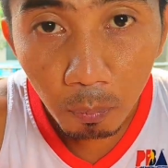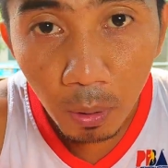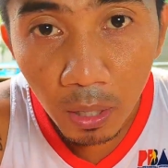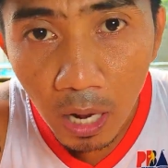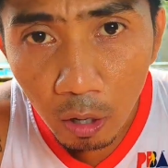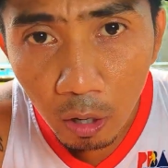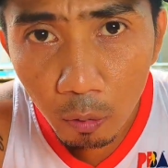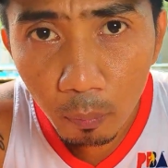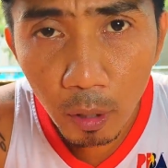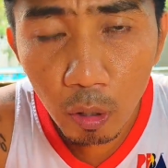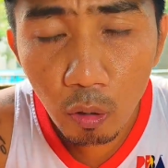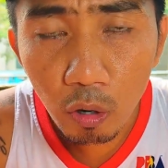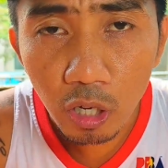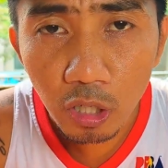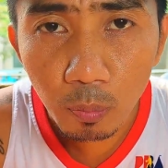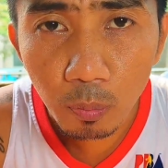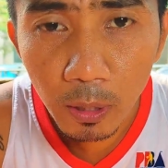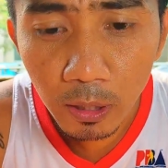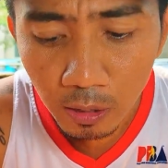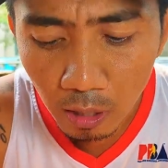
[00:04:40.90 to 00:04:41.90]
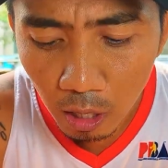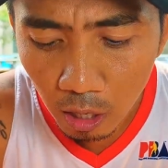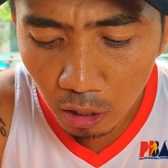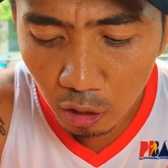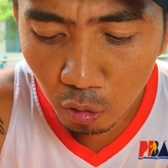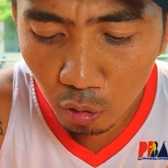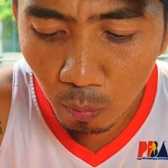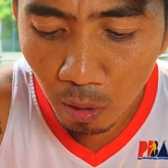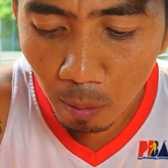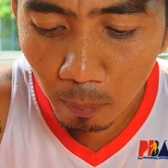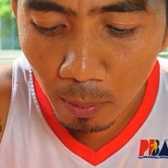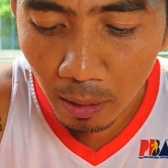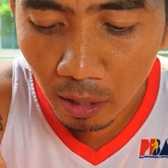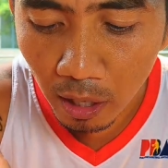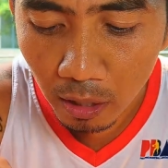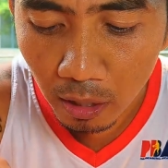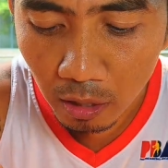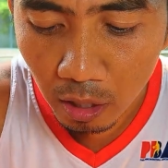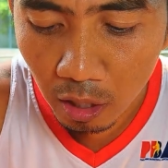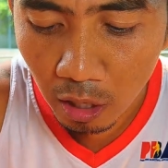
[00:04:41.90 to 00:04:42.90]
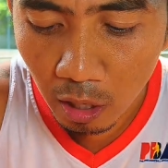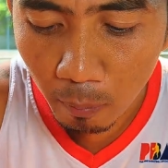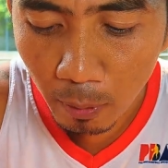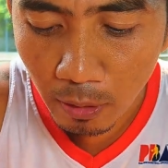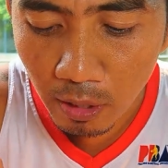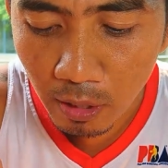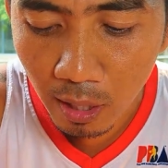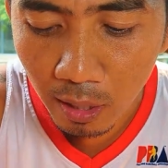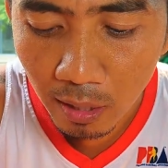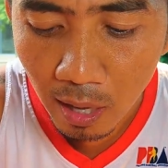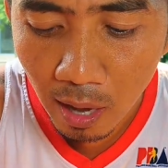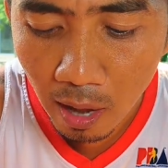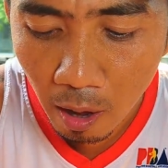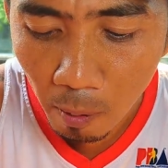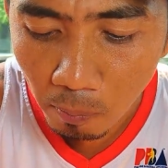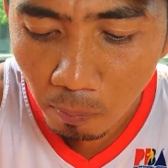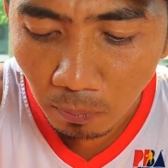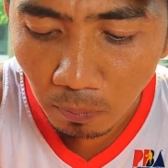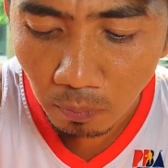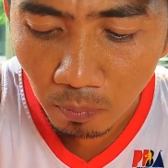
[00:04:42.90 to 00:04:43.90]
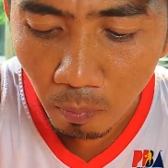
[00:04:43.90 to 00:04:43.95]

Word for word: Panalo yung Bicol Express nila rito mga barangay, hindi tinipid sa gata.